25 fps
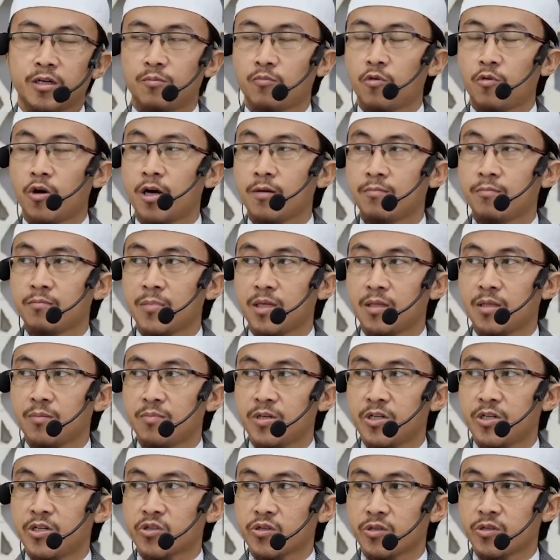Muhammad
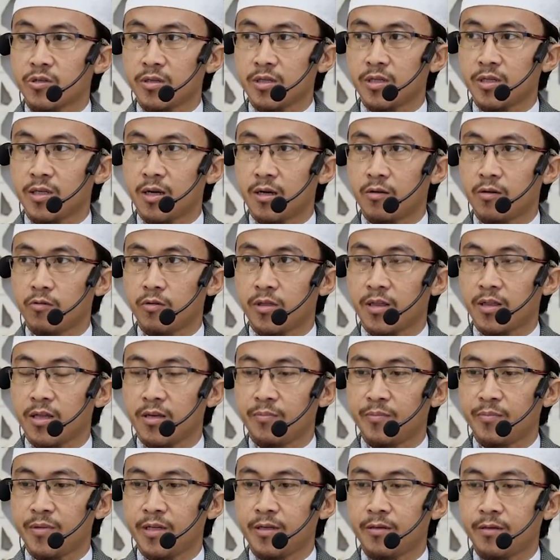bin Saleh
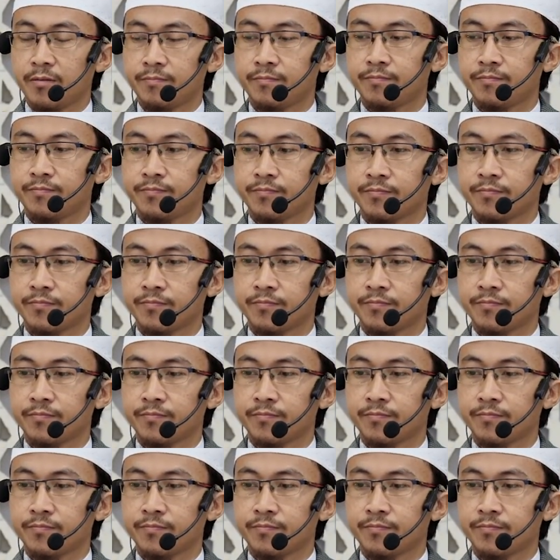Al-Utsaimin